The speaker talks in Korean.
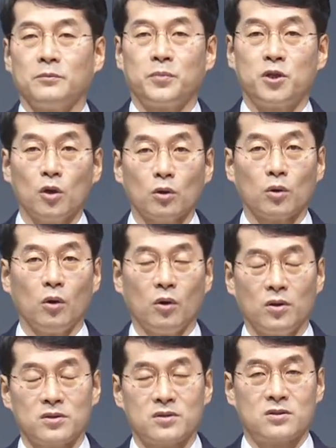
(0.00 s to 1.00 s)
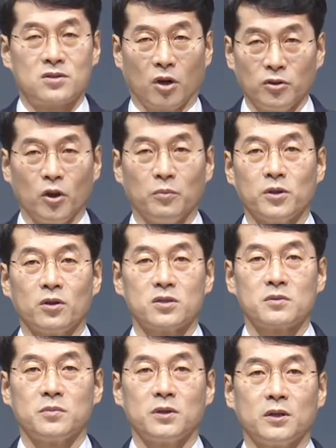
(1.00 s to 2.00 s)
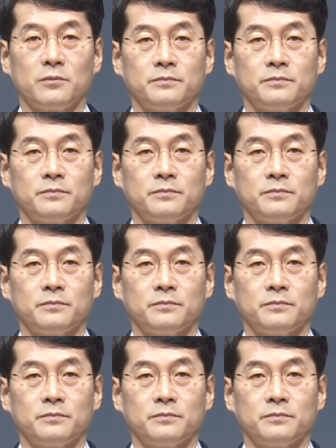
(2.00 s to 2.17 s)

필요도 전혀 없는 것입니다.